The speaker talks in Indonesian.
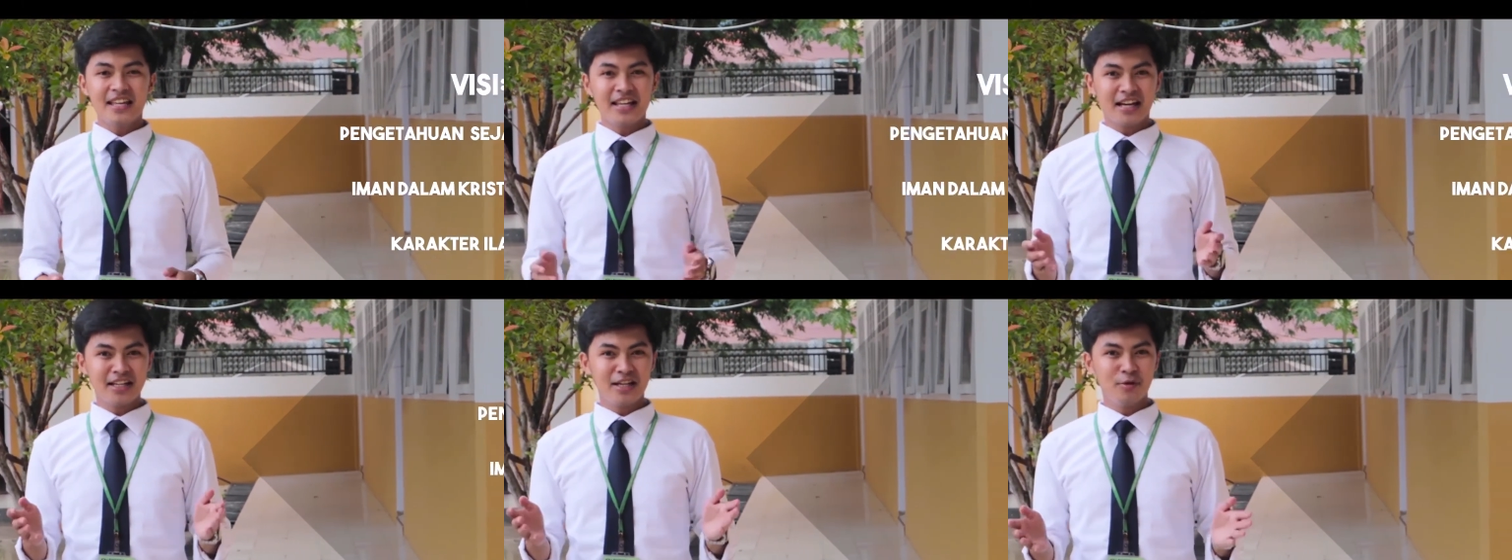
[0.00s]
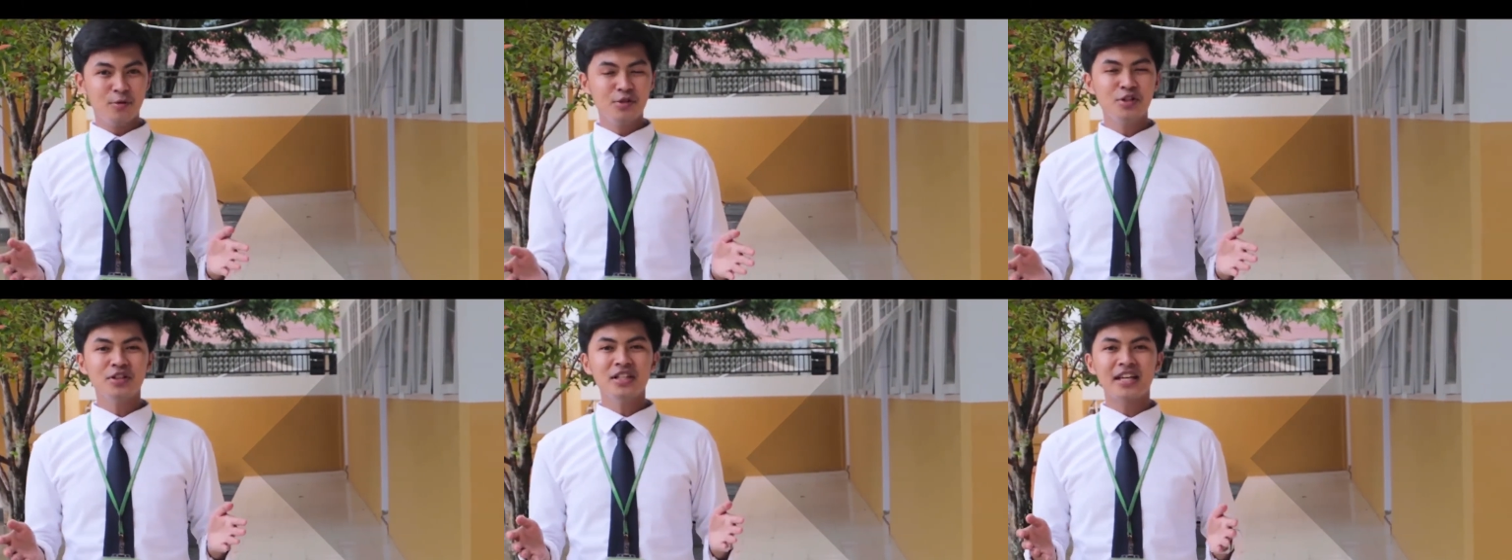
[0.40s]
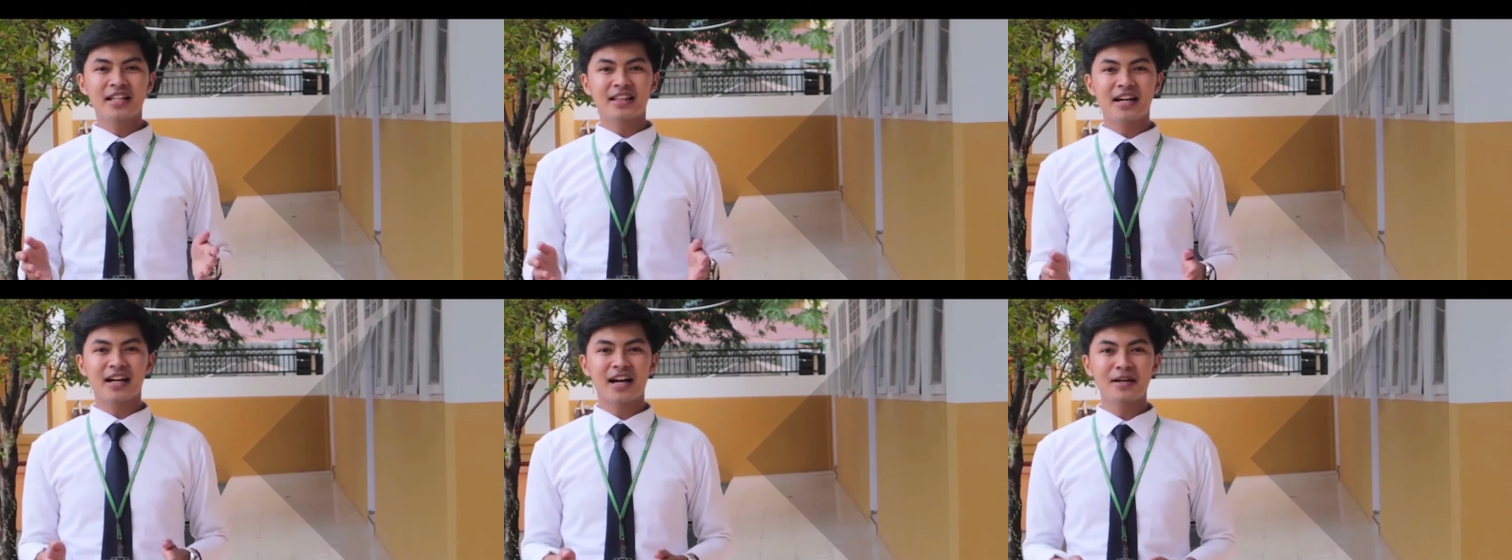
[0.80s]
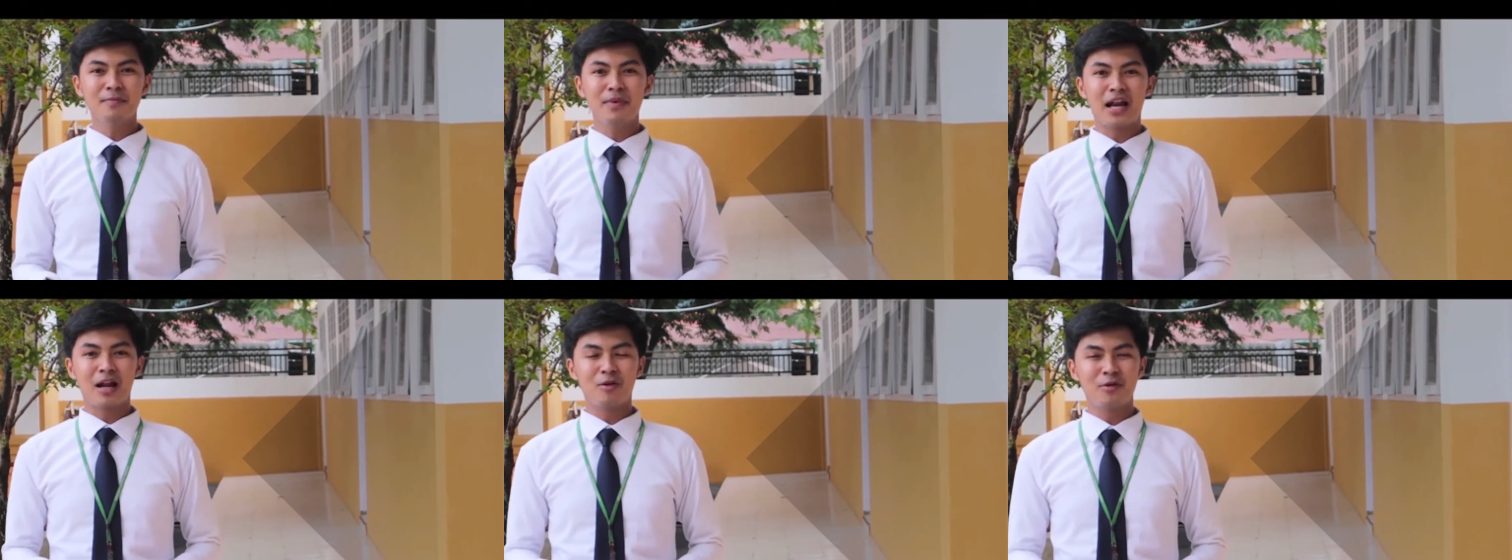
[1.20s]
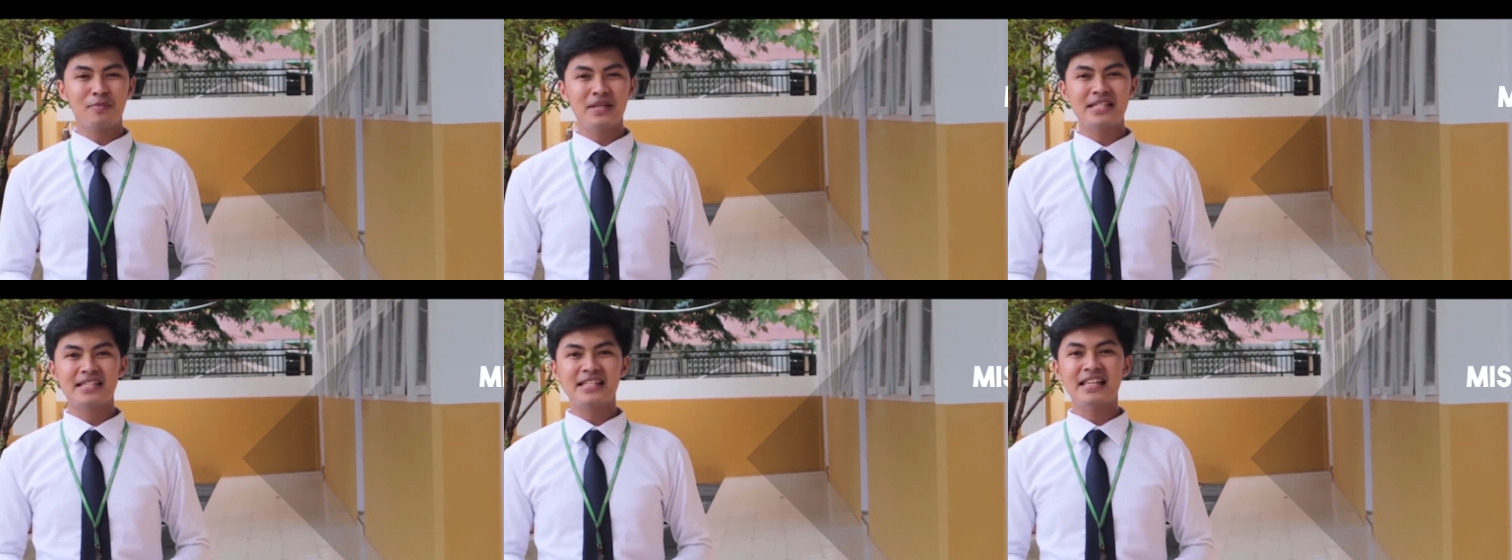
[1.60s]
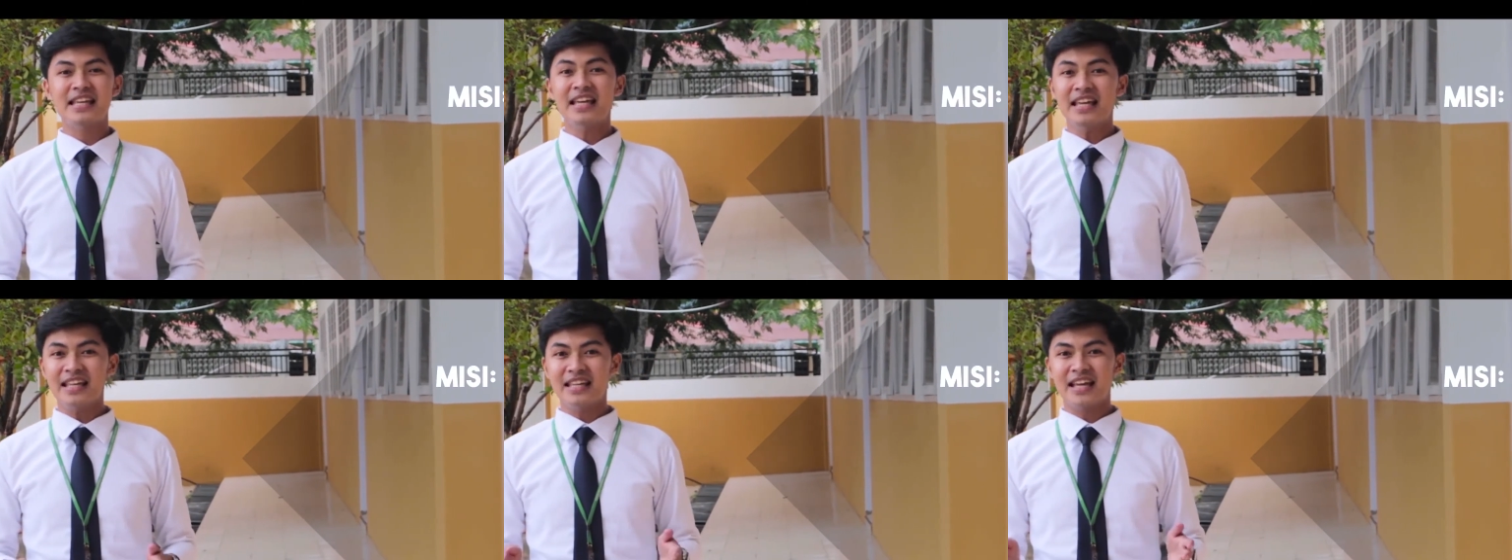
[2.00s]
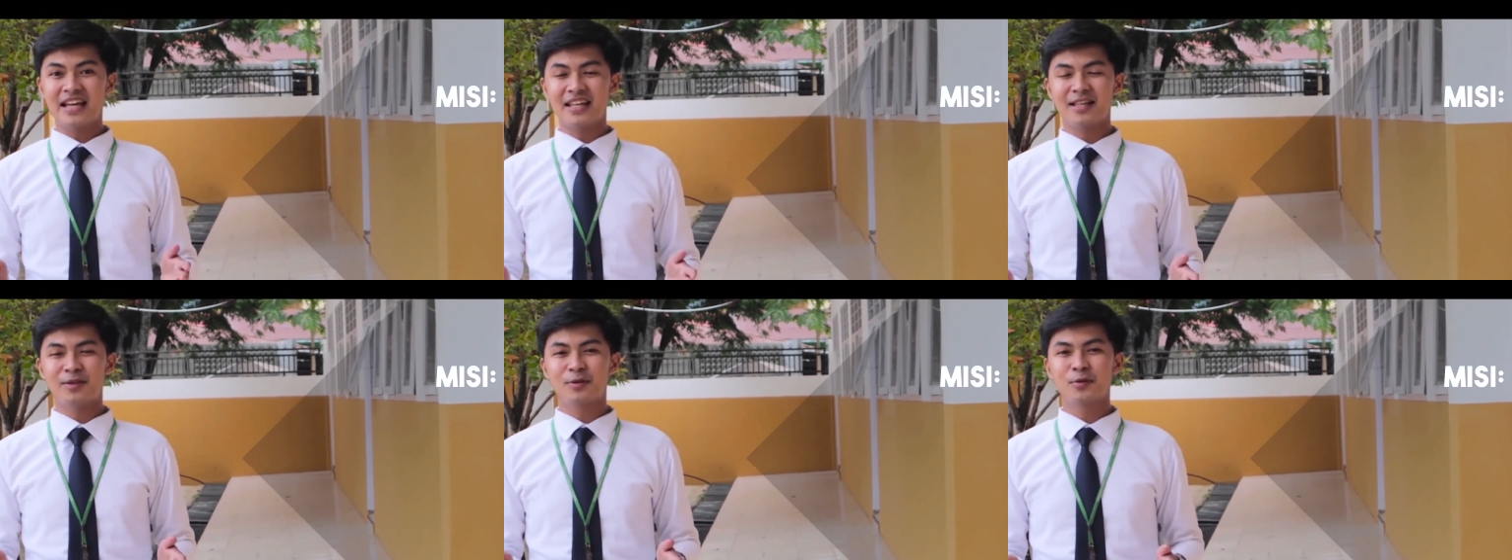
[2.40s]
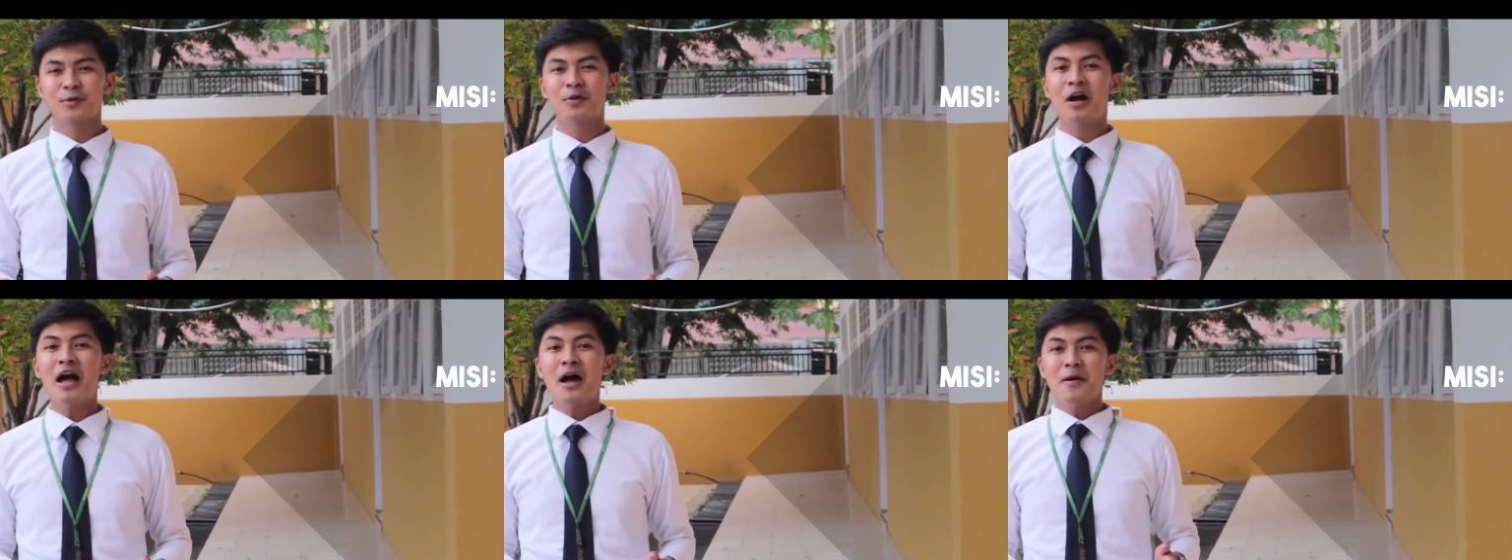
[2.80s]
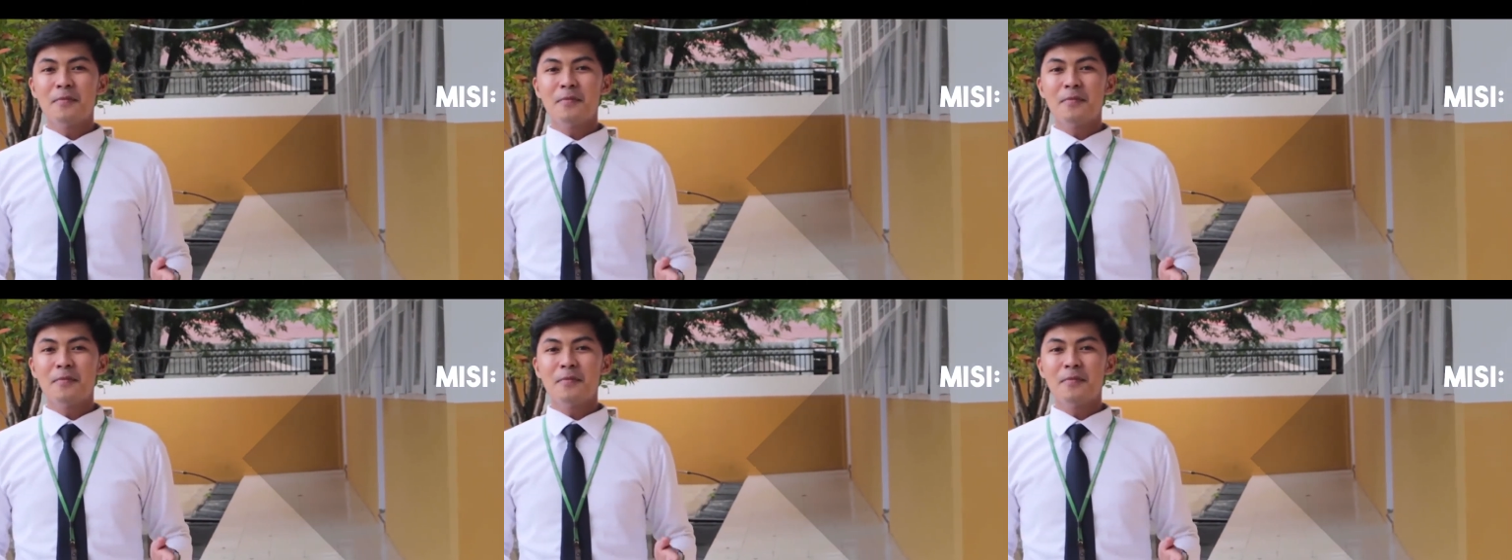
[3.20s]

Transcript: yang diwujud nyatakan melalui misi yaitu